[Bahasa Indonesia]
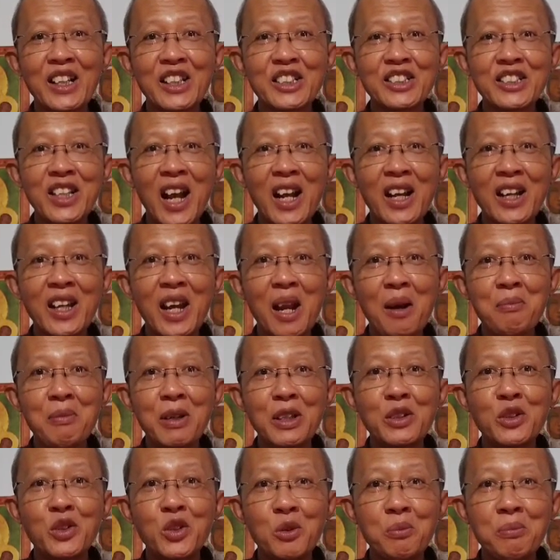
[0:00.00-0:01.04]

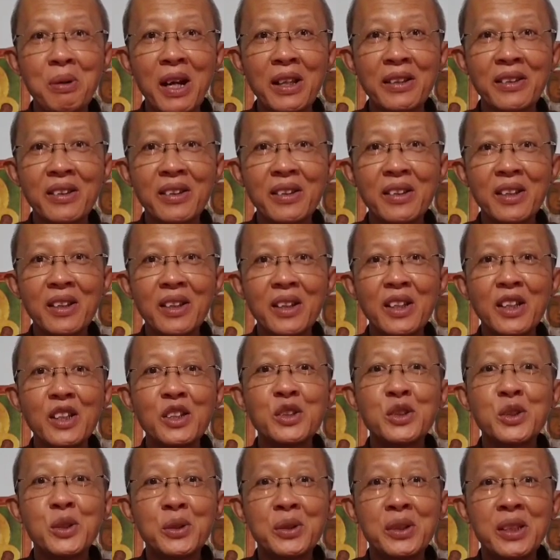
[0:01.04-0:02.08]
sakramen tubat
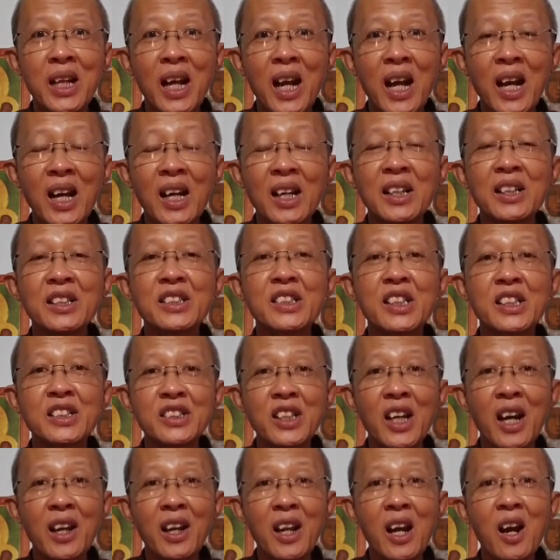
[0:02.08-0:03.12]
juga
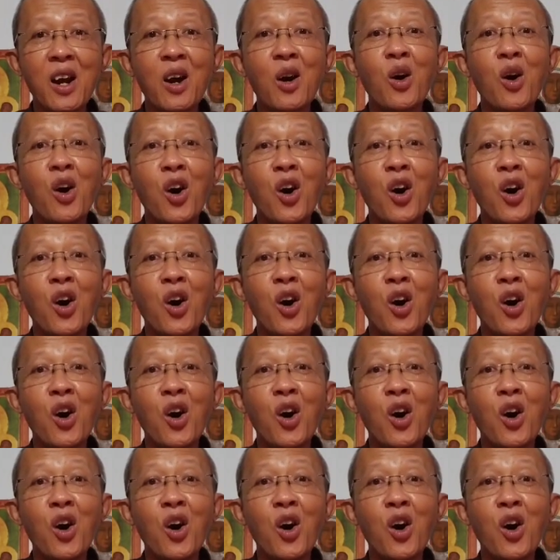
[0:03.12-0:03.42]
secara